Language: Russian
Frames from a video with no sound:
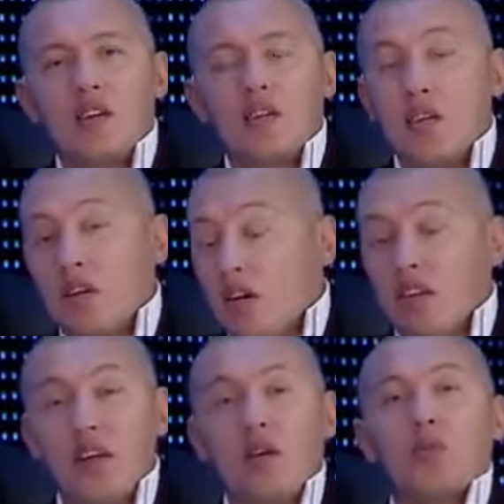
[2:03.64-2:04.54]
ты
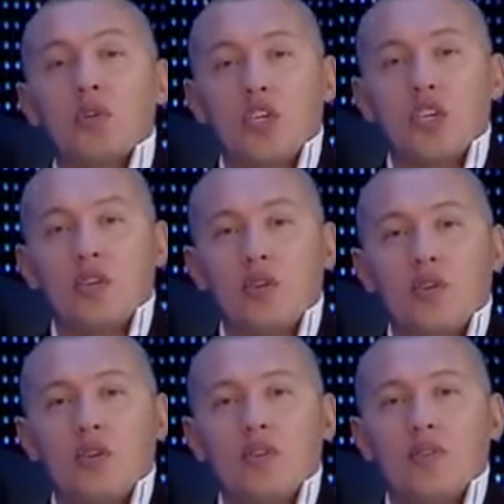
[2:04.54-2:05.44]
никогда не будешь одинок.
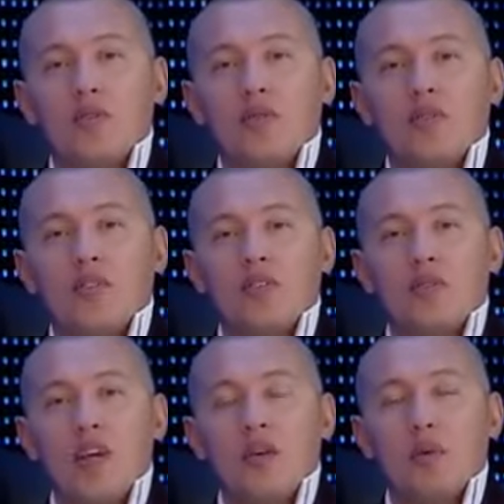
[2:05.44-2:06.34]

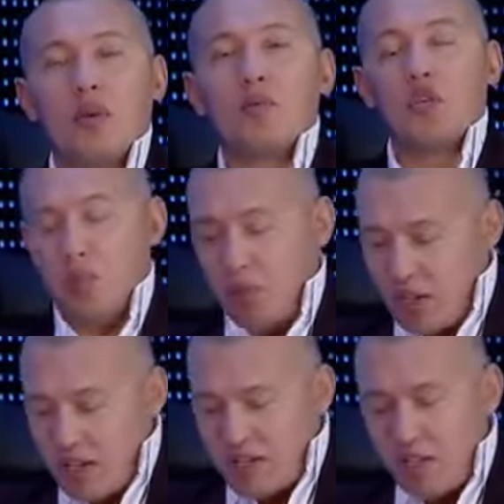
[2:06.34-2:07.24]
Потому что
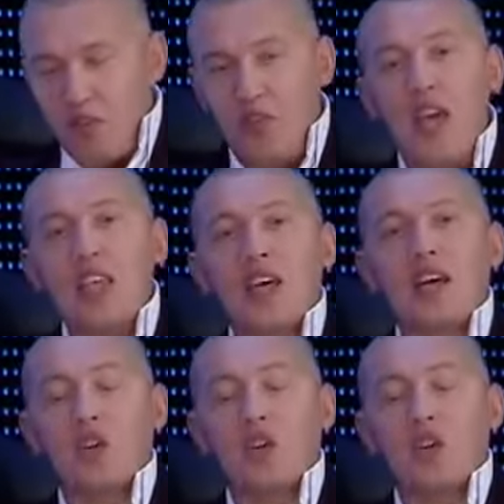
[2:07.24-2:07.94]
благословение,